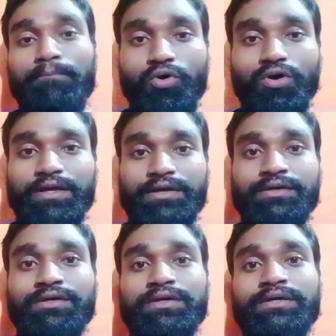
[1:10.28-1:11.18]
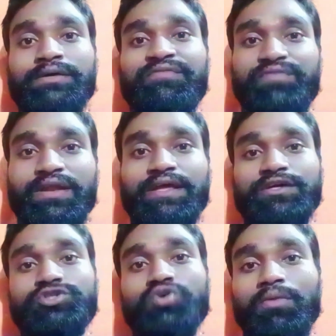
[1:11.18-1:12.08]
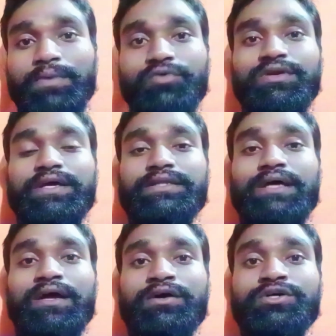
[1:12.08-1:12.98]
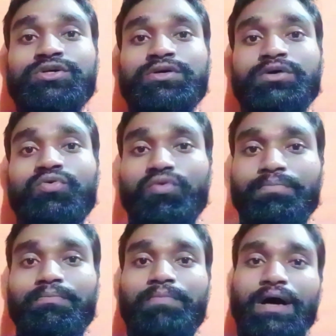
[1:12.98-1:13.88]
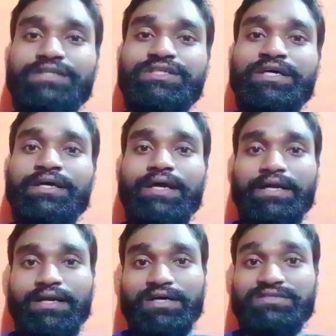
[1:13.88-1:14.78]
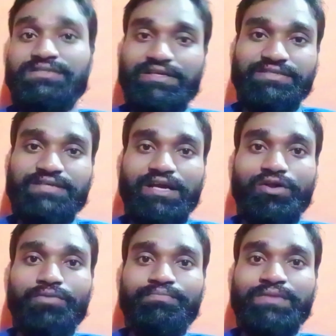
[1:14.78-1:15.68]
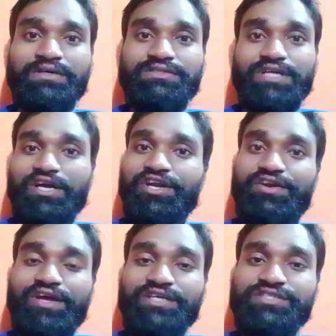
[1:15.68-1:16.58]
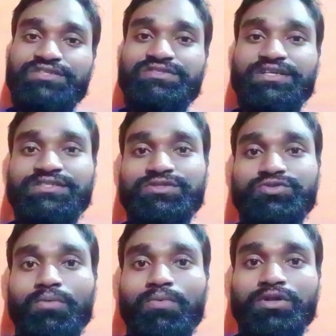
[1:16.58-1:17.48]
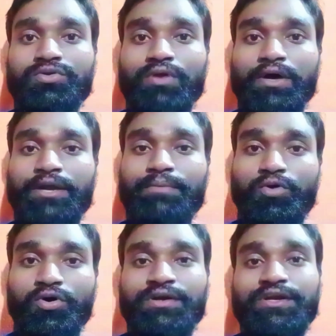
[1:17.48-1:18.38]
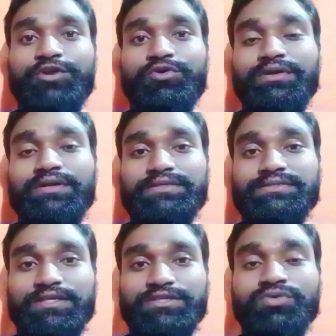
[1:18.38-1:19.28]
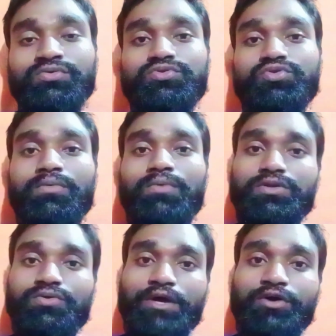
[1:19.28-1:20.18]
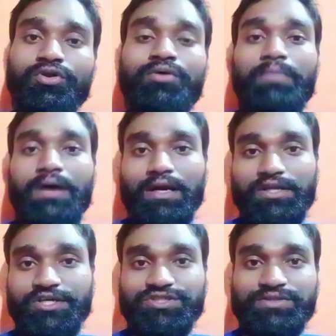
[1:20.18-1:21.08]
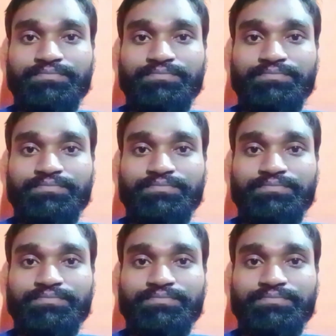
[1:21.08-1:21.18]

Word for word: বোলিং ফিল্ডিং সব ইউনিটেই তারা খুব বাজে একটা সিরিজ খেলল যেখানে টেস্ট সিরিজ ডবল দোলাইয়ের পর টি টোয়েন্টি সিরিজও ডবল দোলাই হলো বাংলাদেশ